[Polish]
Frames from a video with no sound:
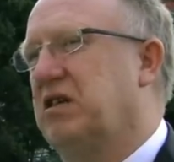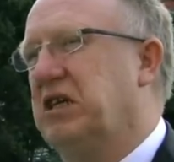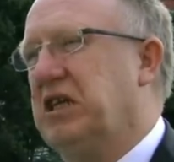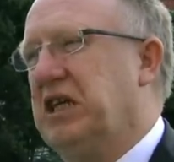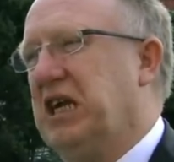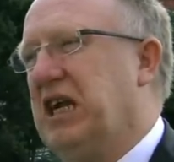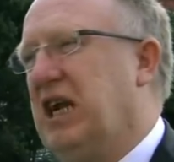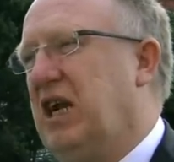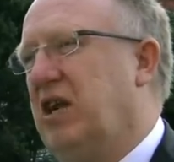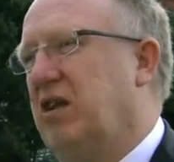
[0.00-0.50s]

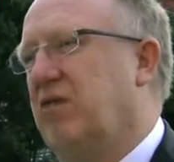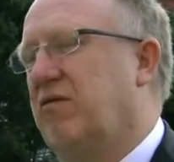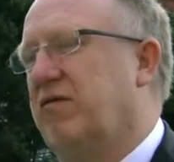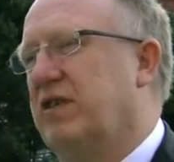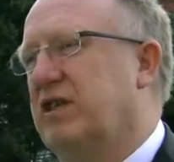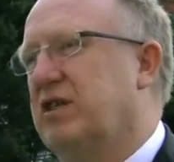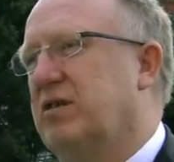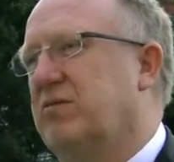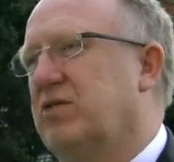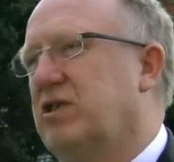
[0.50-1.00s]
Generalnie
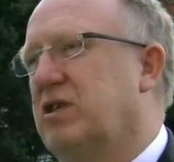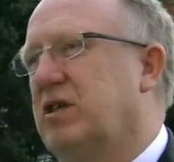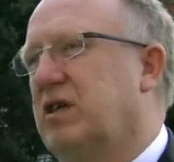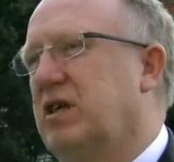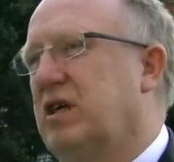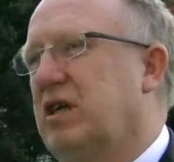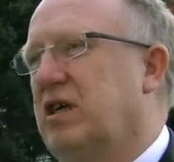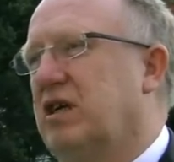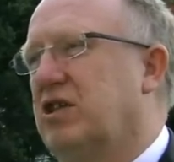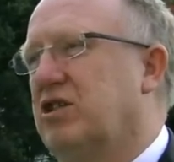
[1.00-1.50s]
uważam, że,
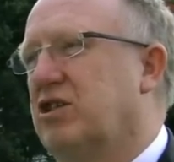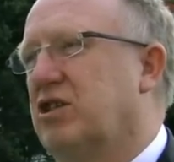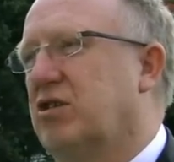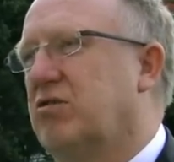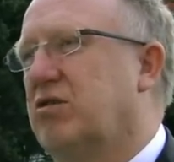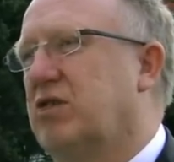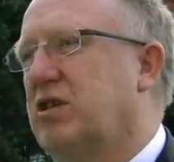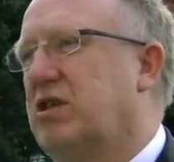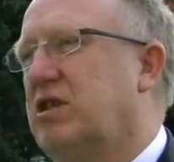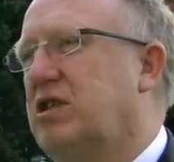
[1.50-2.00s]
że
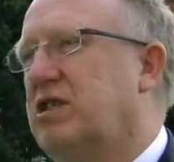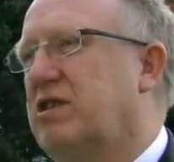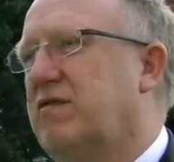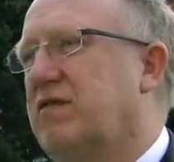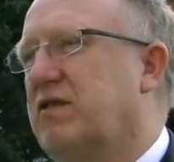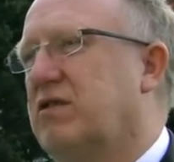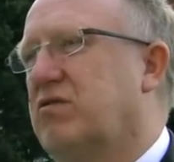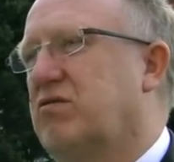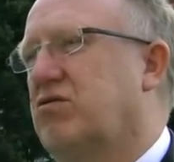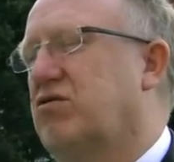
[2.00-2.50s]

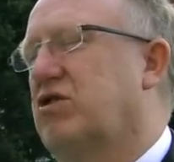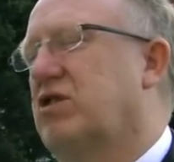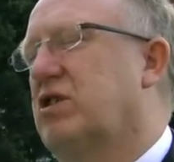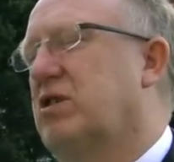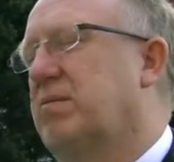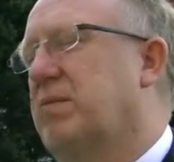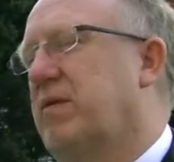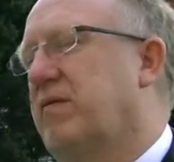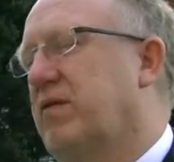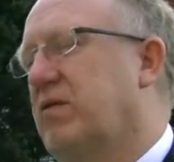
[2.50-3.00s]
górnictwo z różnych
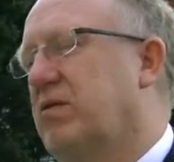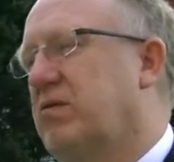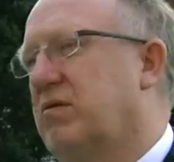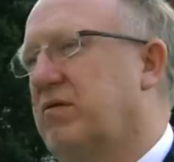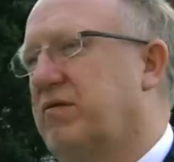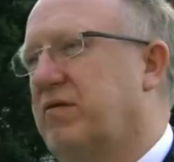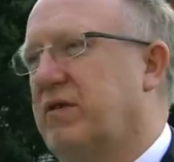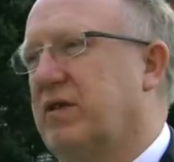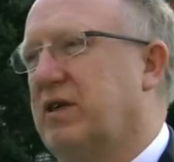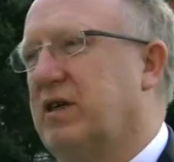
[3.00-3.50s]

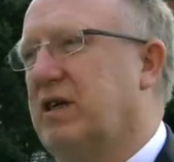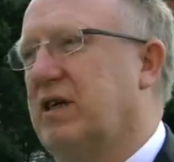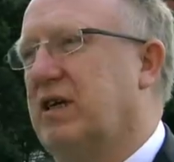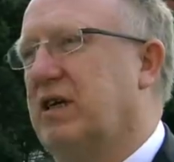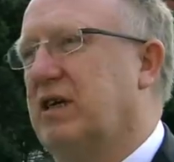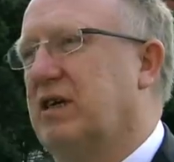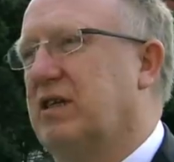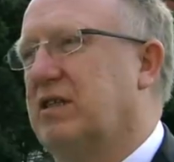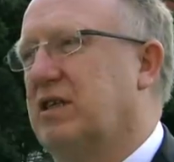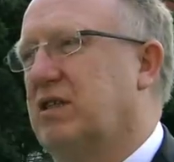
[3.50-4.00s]
powodów e,
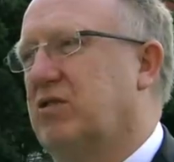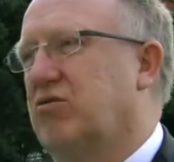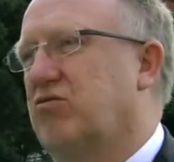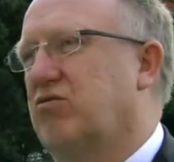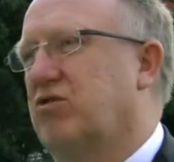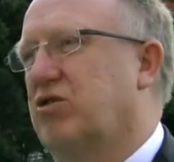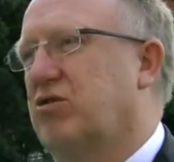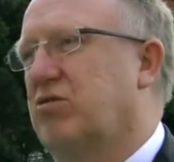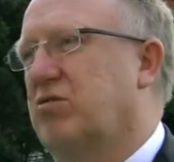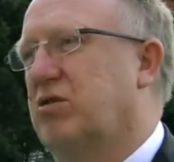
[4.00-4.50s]

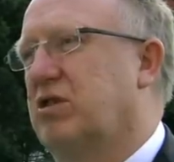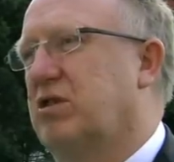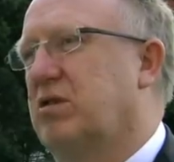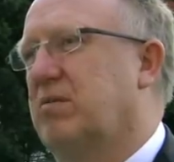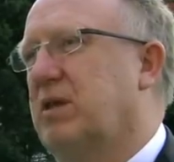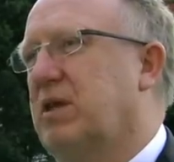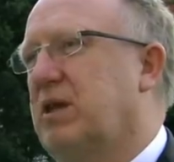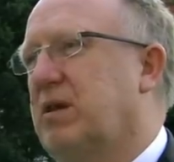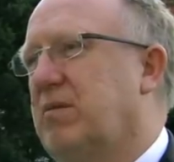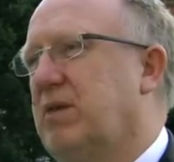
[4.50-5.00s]
zasłużyło
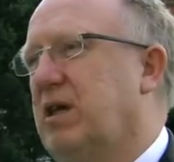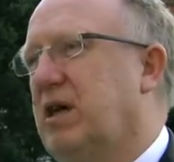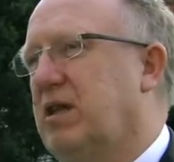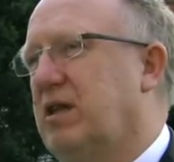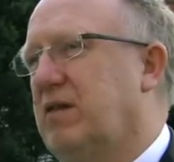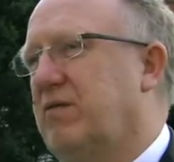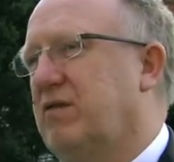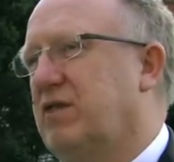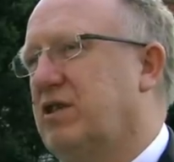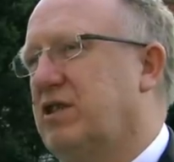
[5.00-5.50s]
sobie na
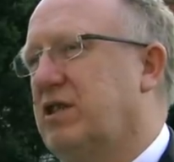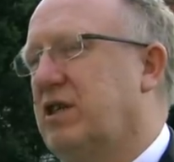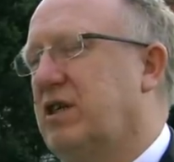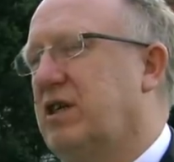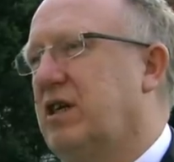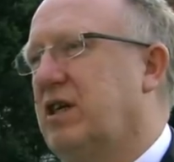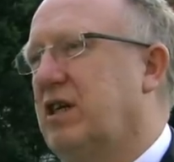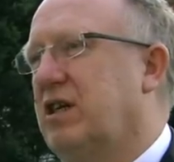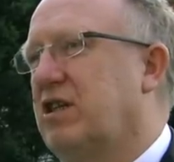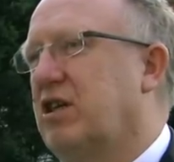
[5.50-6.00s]
mianę właśnie
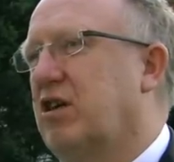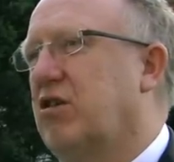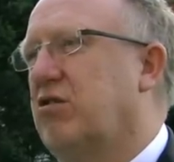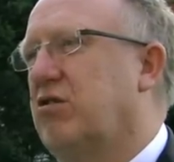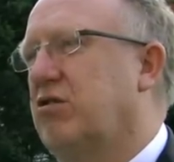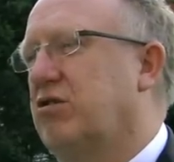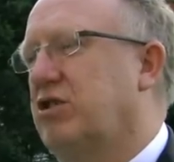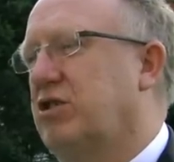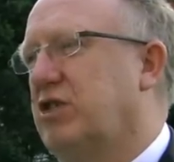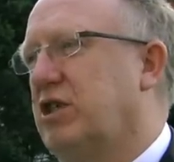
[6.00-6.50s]
tego
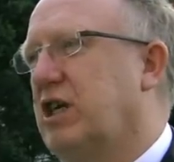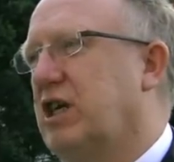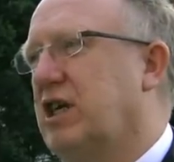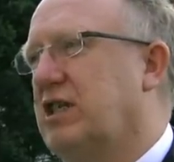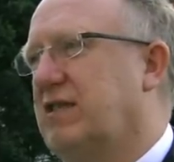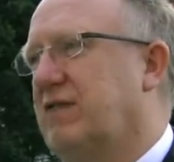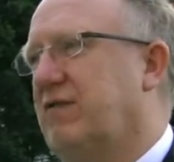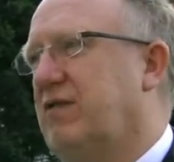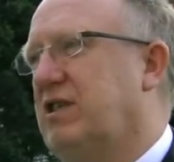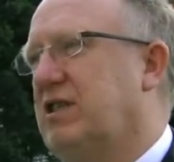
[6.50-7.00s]
nośnika
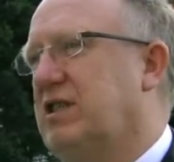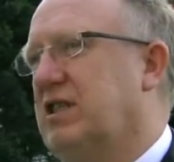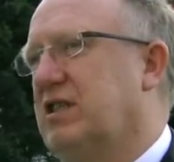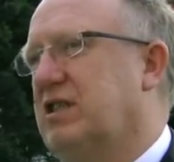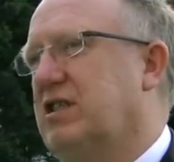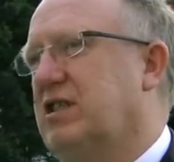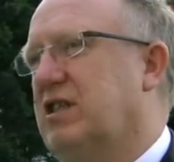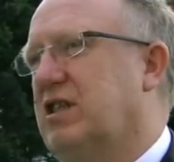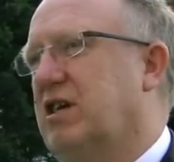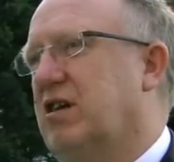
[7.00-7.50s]

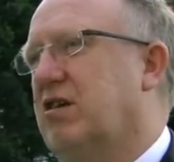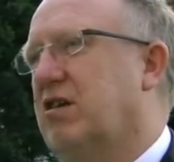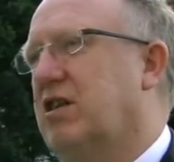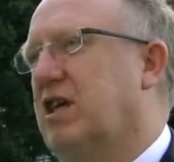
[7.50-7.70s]
cywilizacyjnego.